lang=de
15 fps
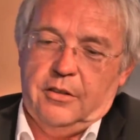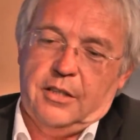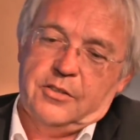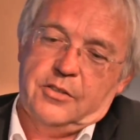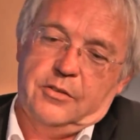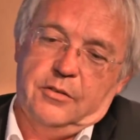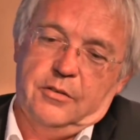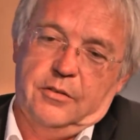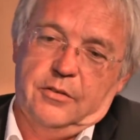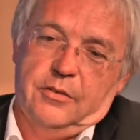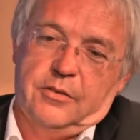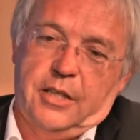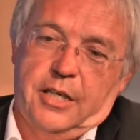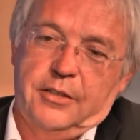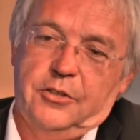das äh,
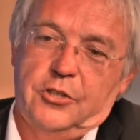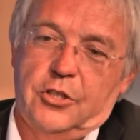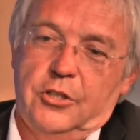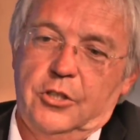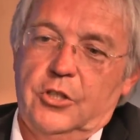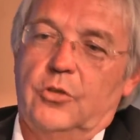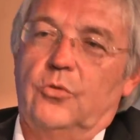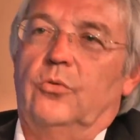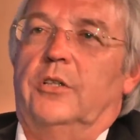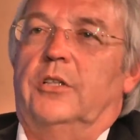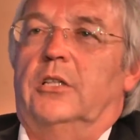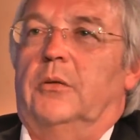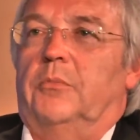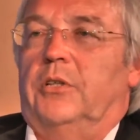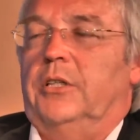zeigt sich nicht nur
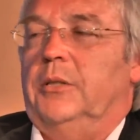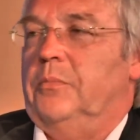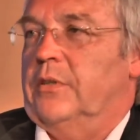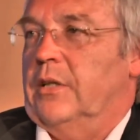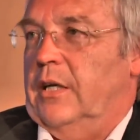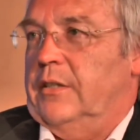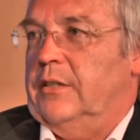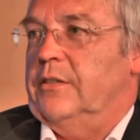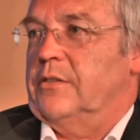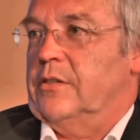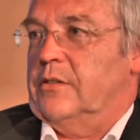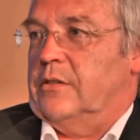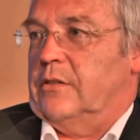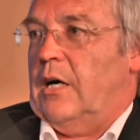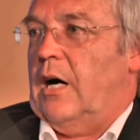in der Beliebtheit dieses